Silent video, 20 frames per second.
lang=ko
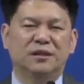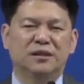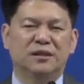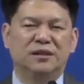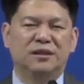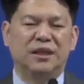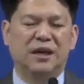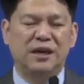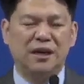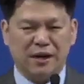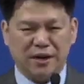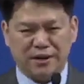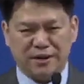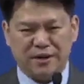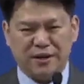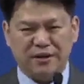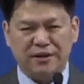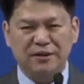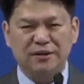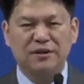
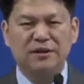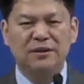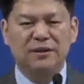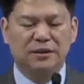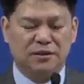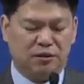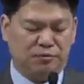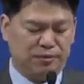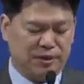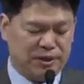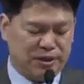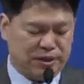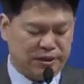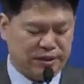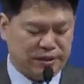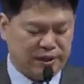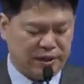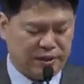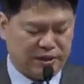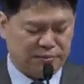잘라낸다는 그런
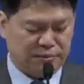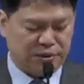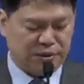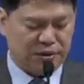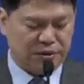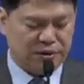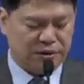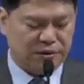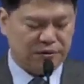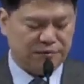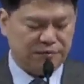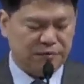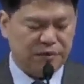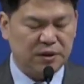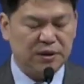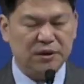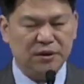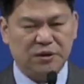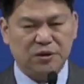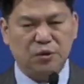메시지가 담겨 있죠.
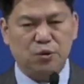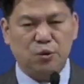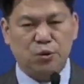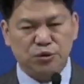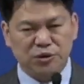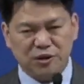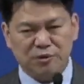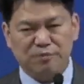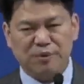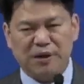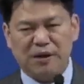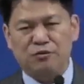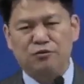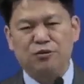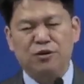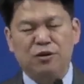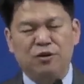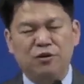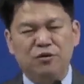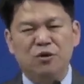그리고 옷을
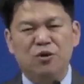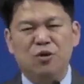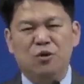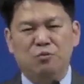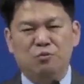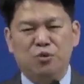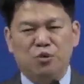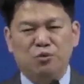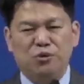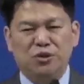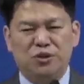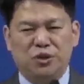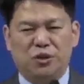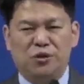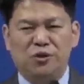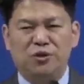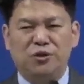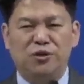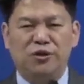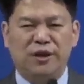빨고요. 몸을
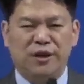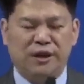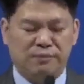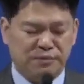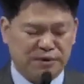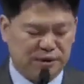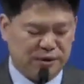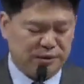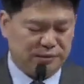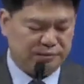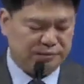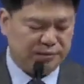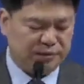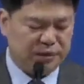절경케 합니다.